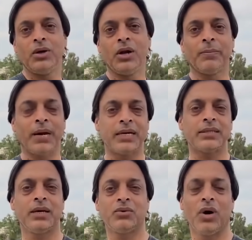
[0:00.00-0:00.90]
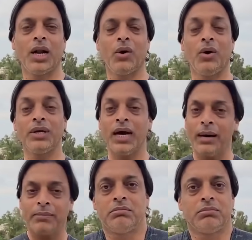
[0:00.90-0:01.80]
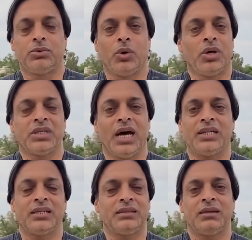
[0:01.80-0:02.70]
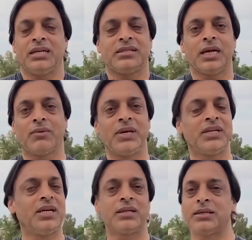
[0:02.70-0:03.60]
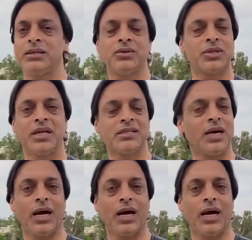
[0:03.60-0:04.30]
डॉलर पाकिस्तान को आ रहा हो या 2000 से 10000 वेंटिलेटर हिंदुस्तान से आ